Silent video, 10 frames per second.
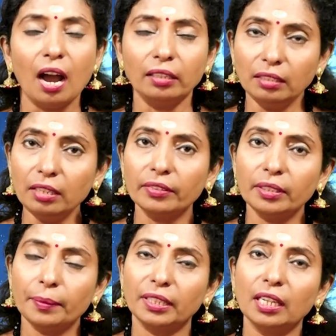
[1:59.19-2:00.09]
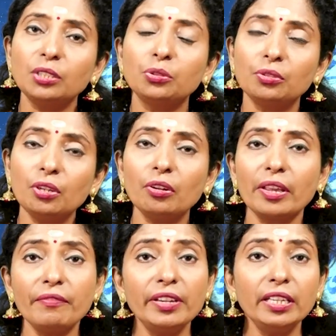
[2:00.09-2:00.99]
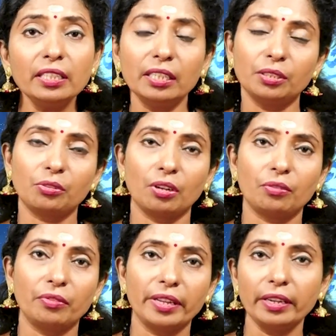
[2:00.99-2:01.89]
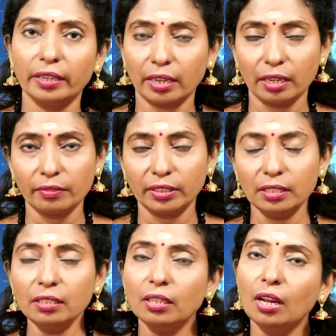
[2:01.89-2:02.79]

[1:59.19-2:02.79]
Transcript: அதில் வந்து பார்த்திங்கன்னா சுக்கரனுடைய வீடு என்று சொல்லக்கூடிய இடங்கள் வந்து